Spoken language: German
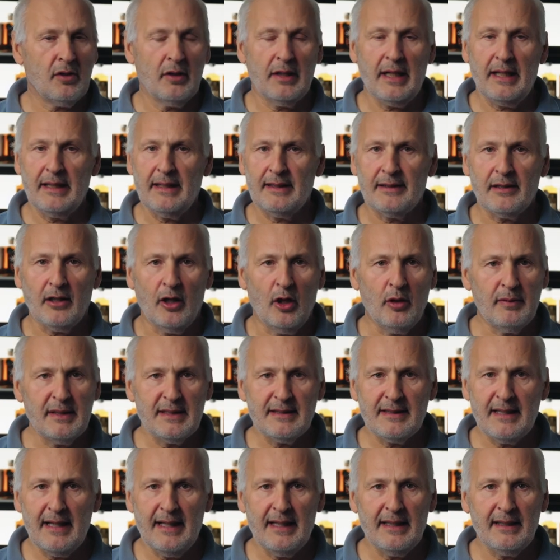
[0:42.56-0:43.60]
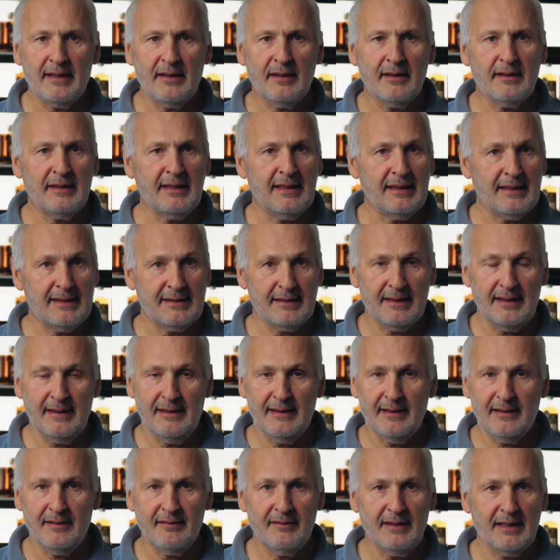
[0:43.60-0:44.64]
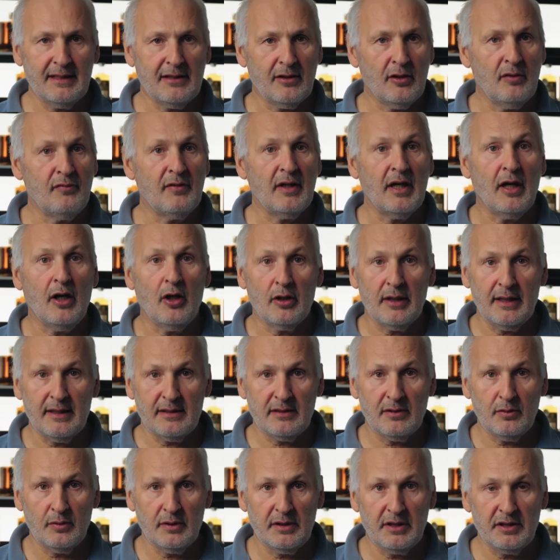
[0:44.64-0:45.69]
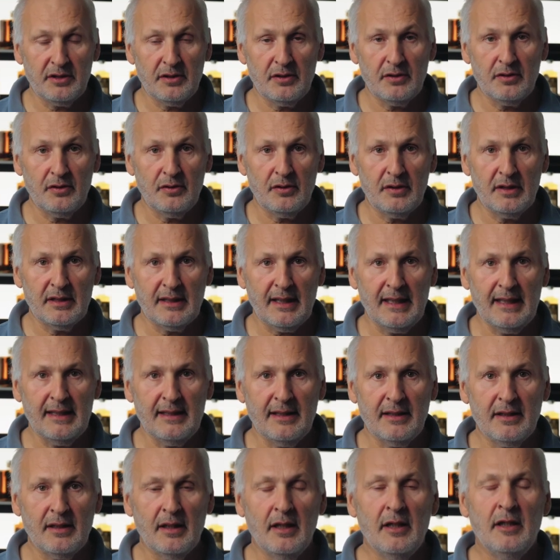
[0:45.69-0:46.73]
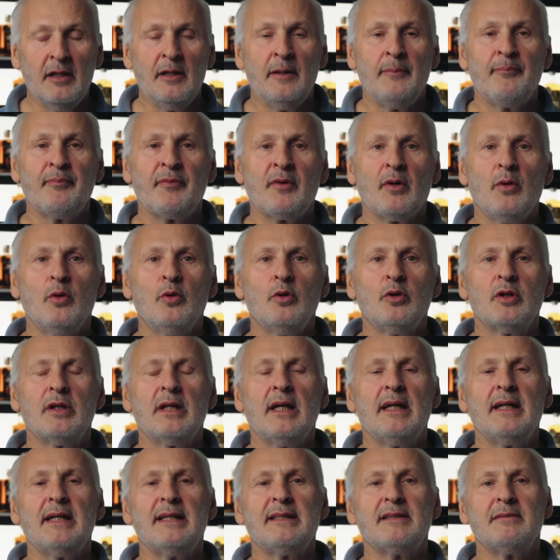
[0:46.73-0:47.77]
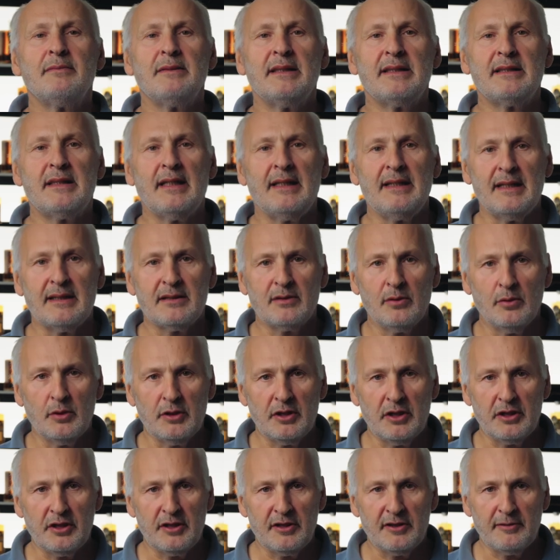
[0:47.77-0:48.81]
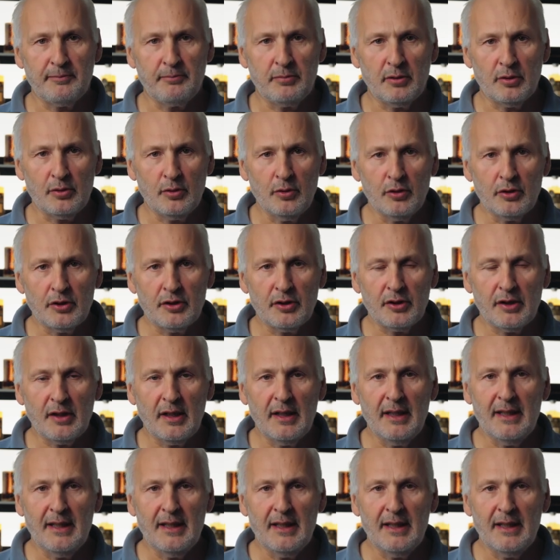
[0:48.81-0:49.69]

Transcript: kann eine Traube sein, die destilliert wird, haben wir auch exotische Töne drinnen. Oder es wird ein exotisches Produkt,